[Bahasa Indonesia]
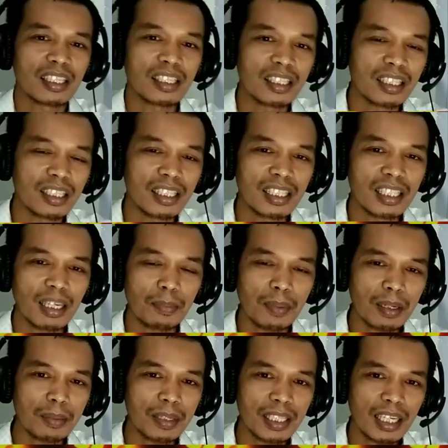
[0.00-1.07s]
di apa
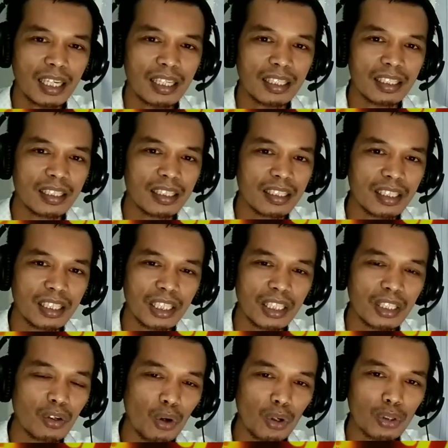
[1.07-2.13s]
namanya?
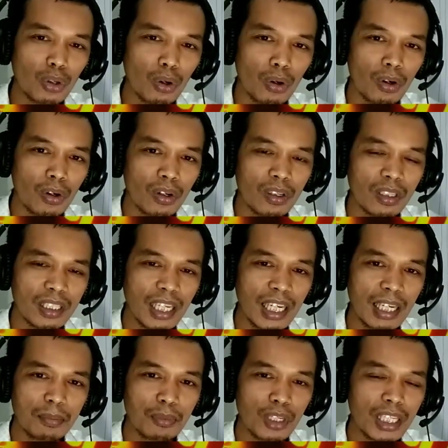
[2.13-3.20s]
di eh, digotong
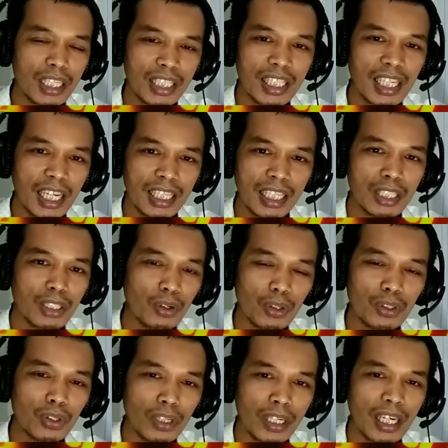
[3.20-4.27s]
ya mungkin istilahnya
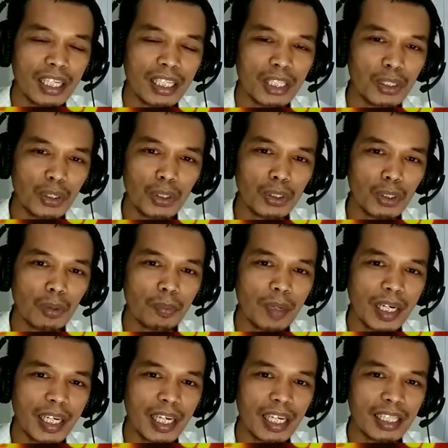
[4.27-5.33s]
digotong ya, digotong
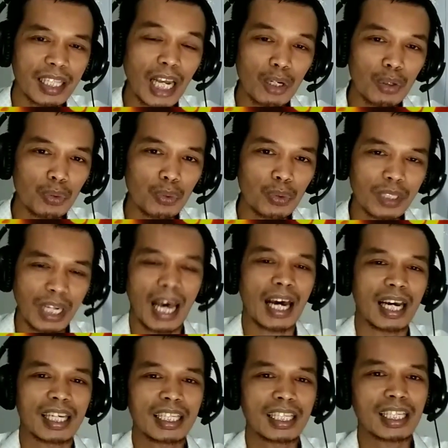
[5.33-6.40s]
pakai tandu. Nah,
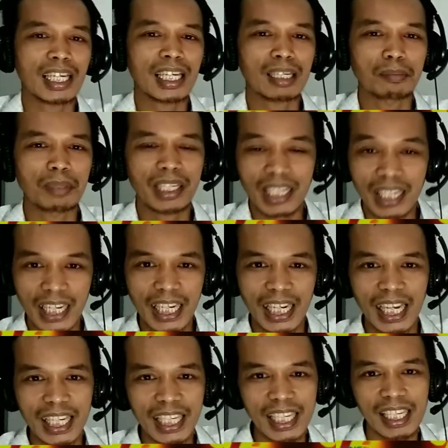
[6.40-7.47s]
ini kan lebih keren
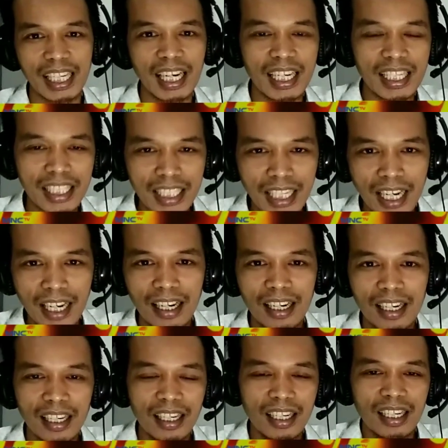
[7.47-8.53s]
lagi. Artinya
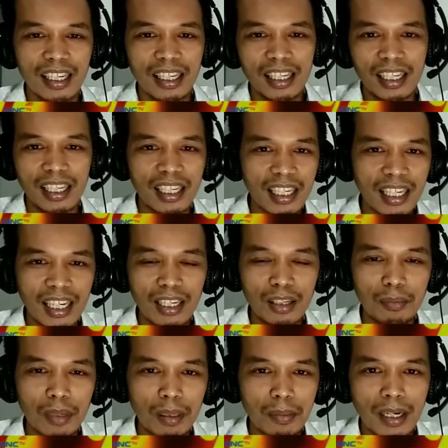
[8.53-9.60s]
kalau
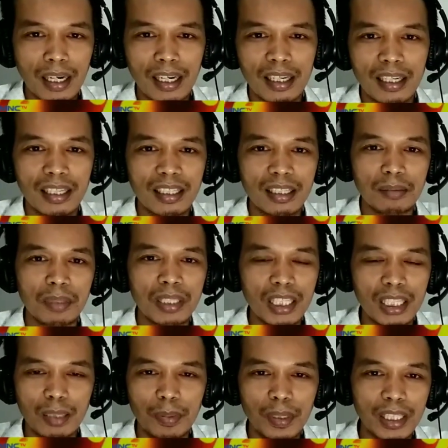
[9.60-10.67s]
memang eh, bisa
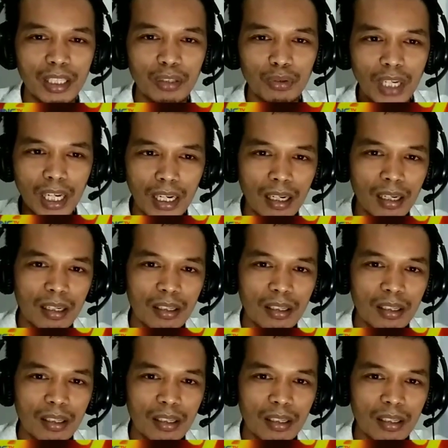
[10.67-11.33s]
seperti itu kan